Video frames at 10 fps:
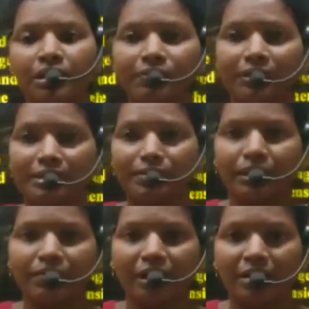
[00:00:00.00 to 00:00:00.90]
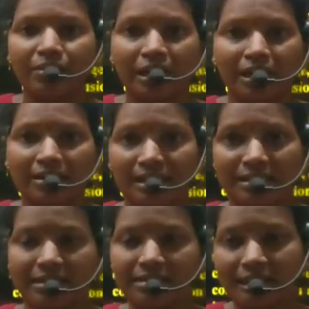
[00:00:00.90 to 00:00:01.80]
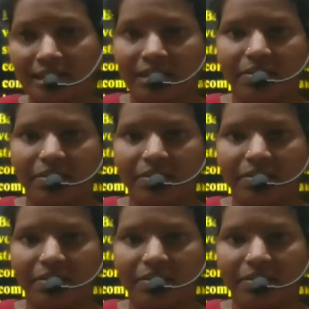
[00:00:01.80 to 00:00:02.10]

డిఫెక్ట్స్ ఏమైనా ఉంటే వాటిని మీరు ఎలా సరి చేస్తున్నారు